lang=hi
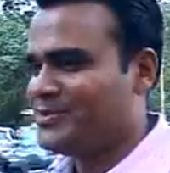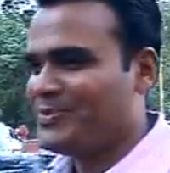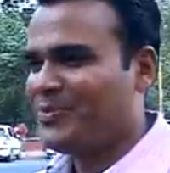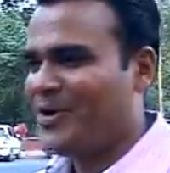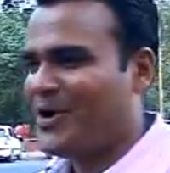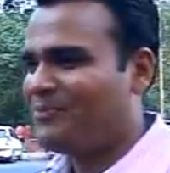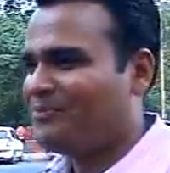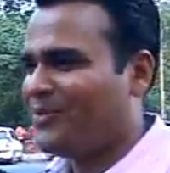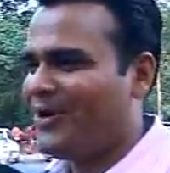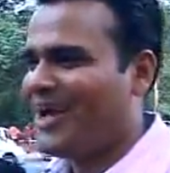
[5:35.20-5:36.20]
मुझे पूरा
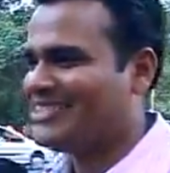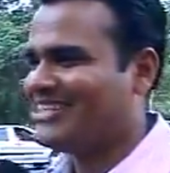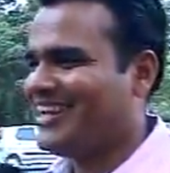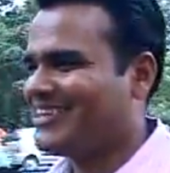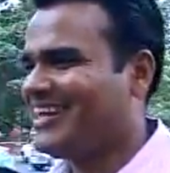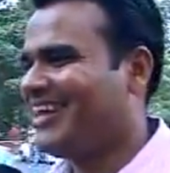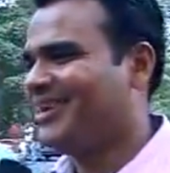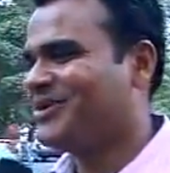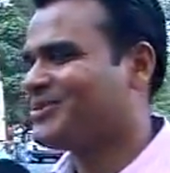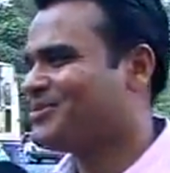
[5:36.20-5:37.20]
बड़ा अच्छा लगता
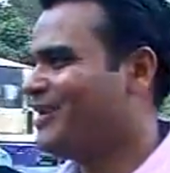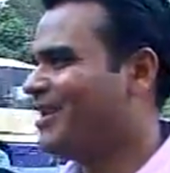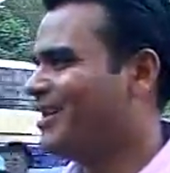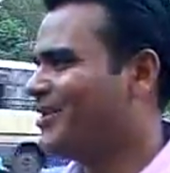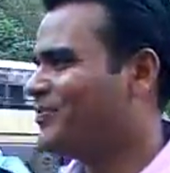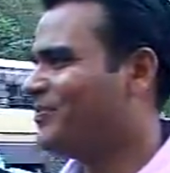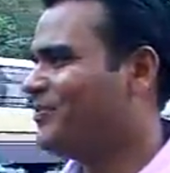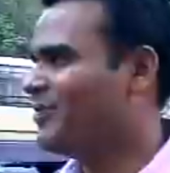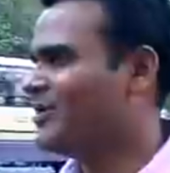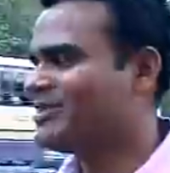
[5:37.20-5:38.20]
है उसमें
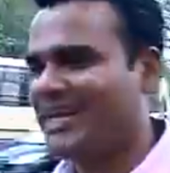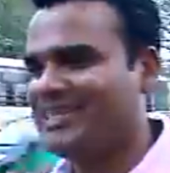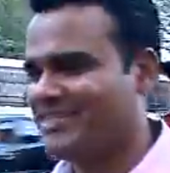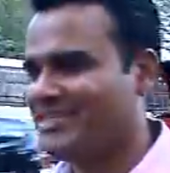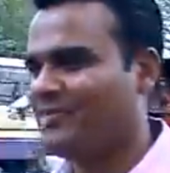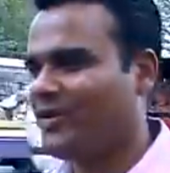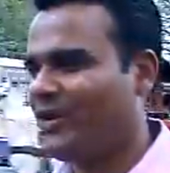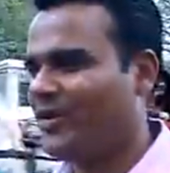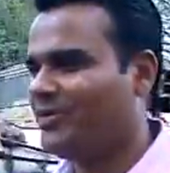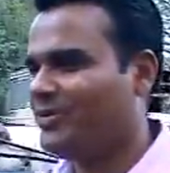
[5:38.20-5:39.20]
बहुत सारी चीज़ें
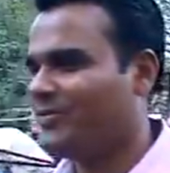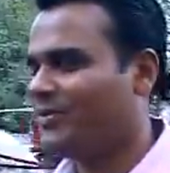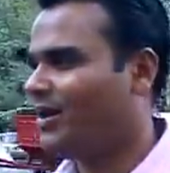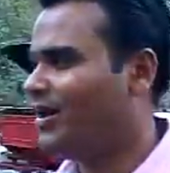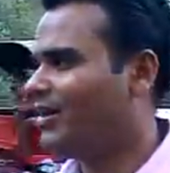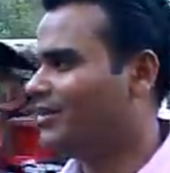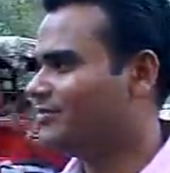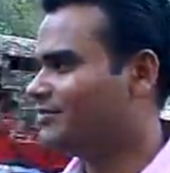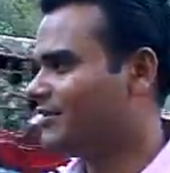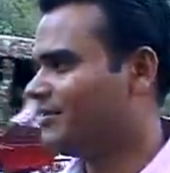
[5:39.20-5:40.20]
बड़ा में
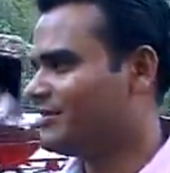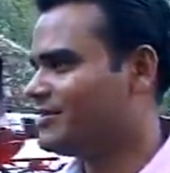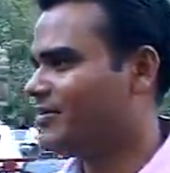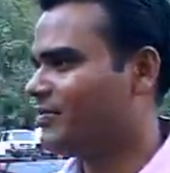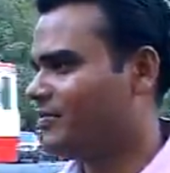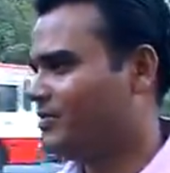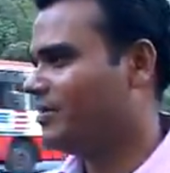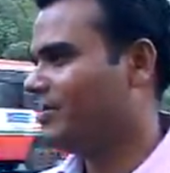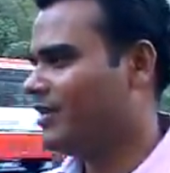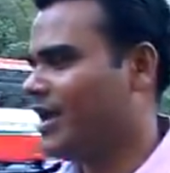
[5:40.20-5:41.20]
जैसे
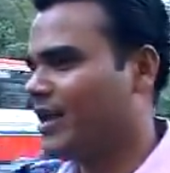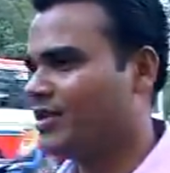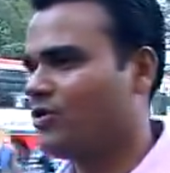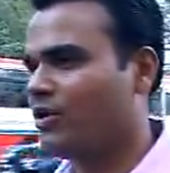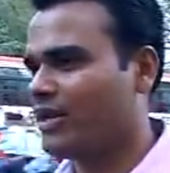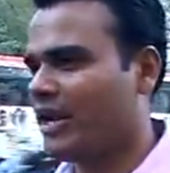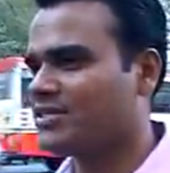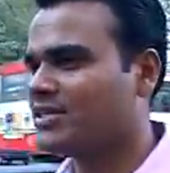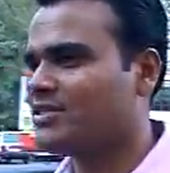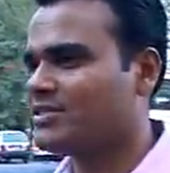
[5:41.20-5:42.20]
यहाँ की जो
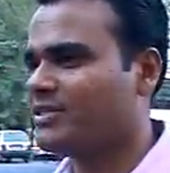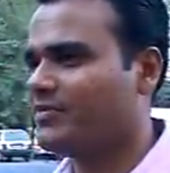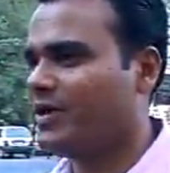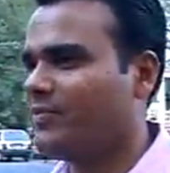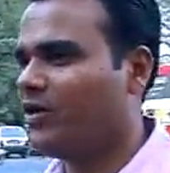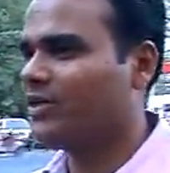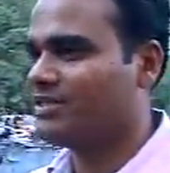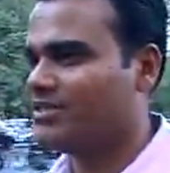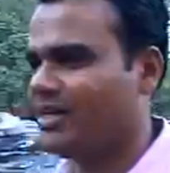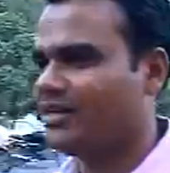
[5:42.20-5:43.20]
ऑर्गेनाइजेशन सिस्टम है बहुत
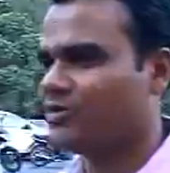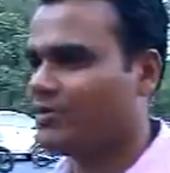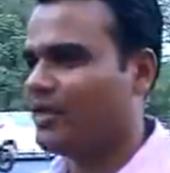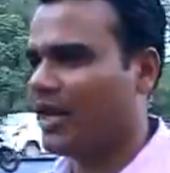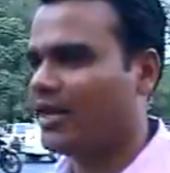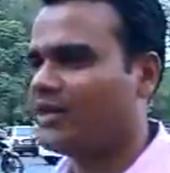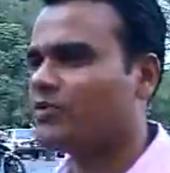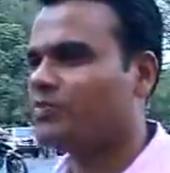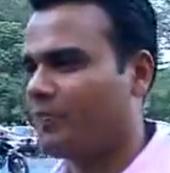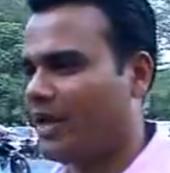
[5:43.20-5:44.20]
अच्छी है जो यहाँ के
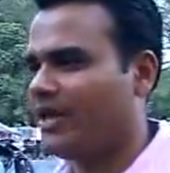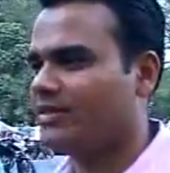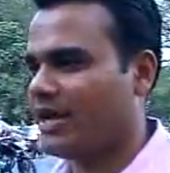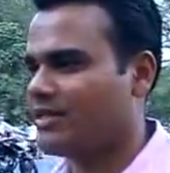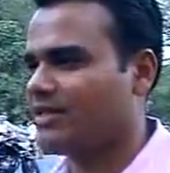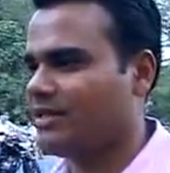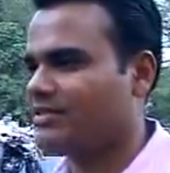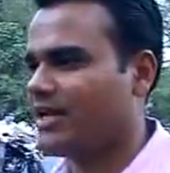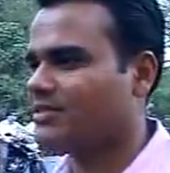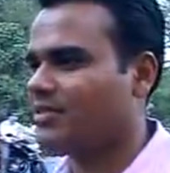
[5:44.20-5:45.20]
जो पहले राजा थे
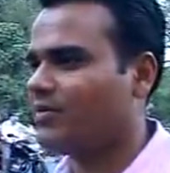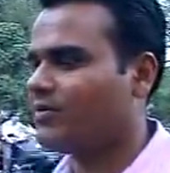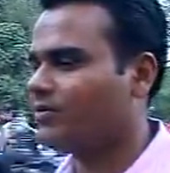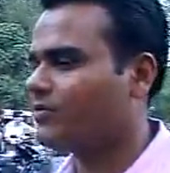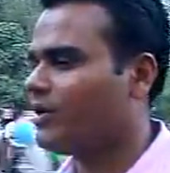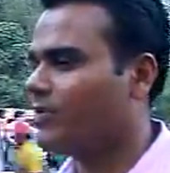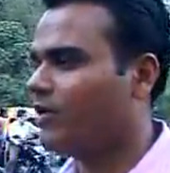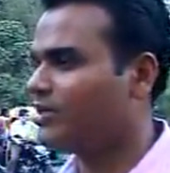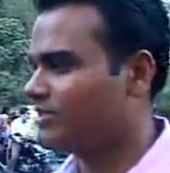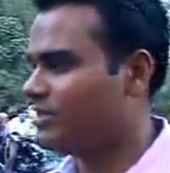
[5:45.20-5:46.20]
सयाजी राव उन्होंने
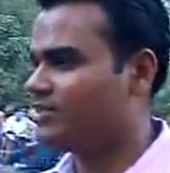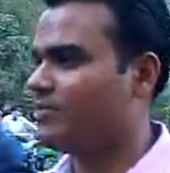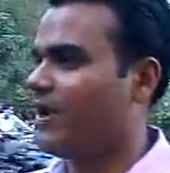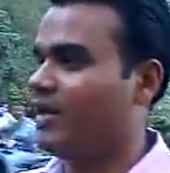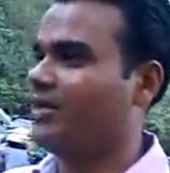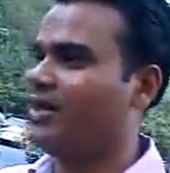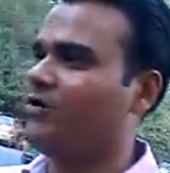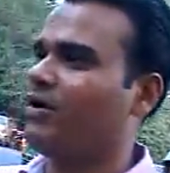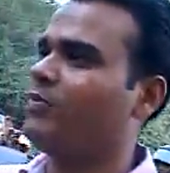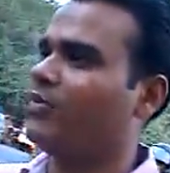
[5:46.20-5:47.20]
बहुत अच्छी तरह से प्लानिंग किया
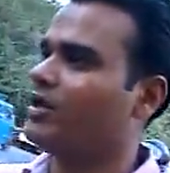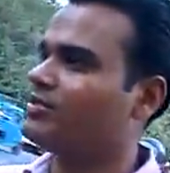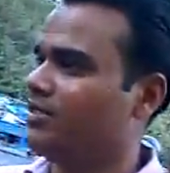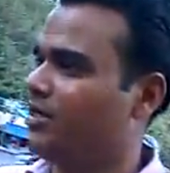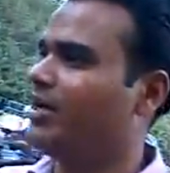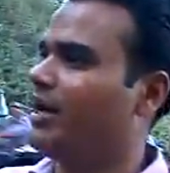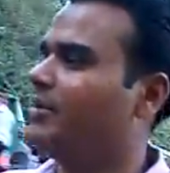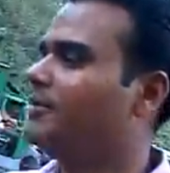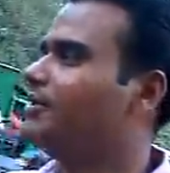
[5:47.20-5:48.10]
हुआ है पूरे सिटी का